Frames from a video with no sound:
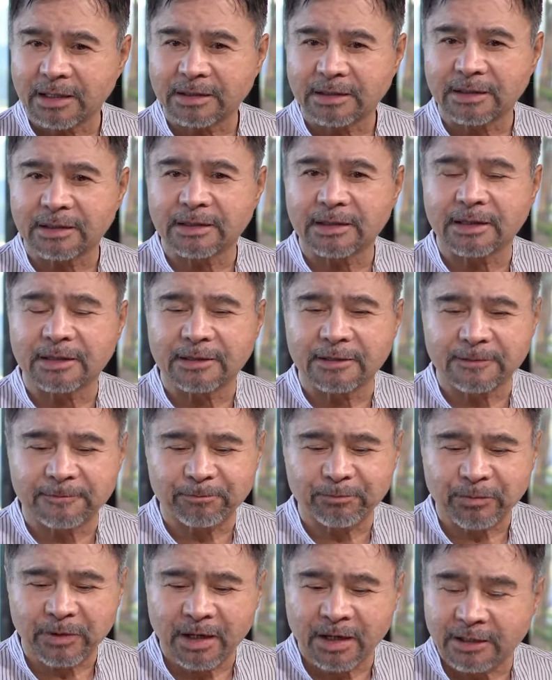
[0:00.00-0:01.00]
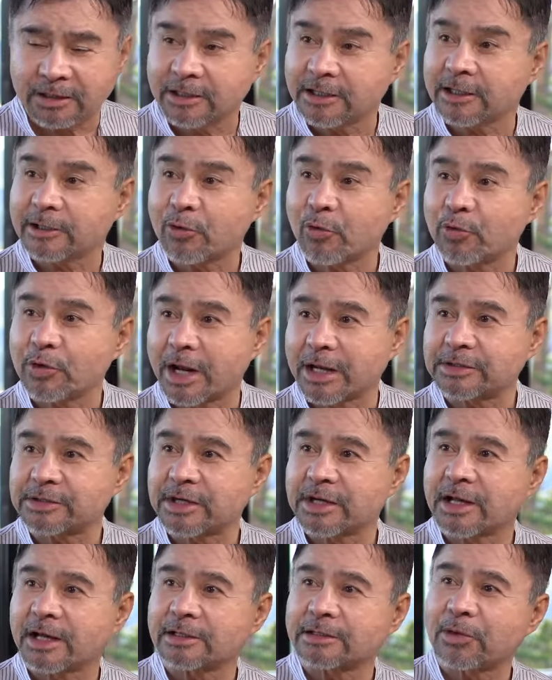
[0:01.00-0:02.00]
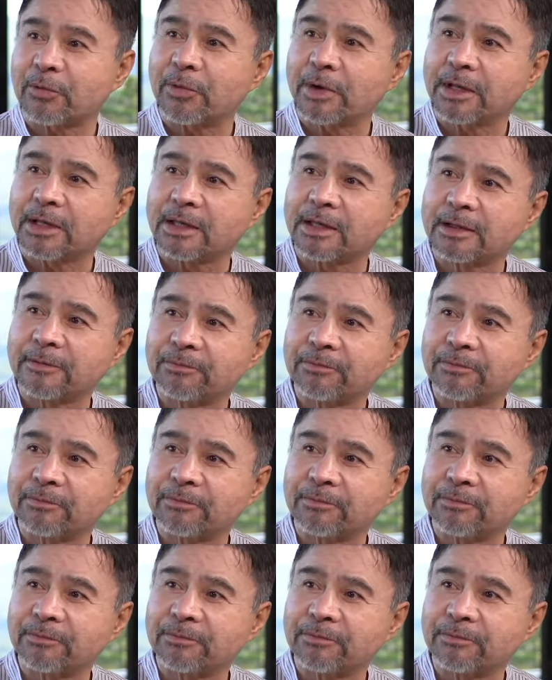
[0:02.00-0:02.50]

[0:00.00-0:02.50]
hindi yan re-recognize ng katawan.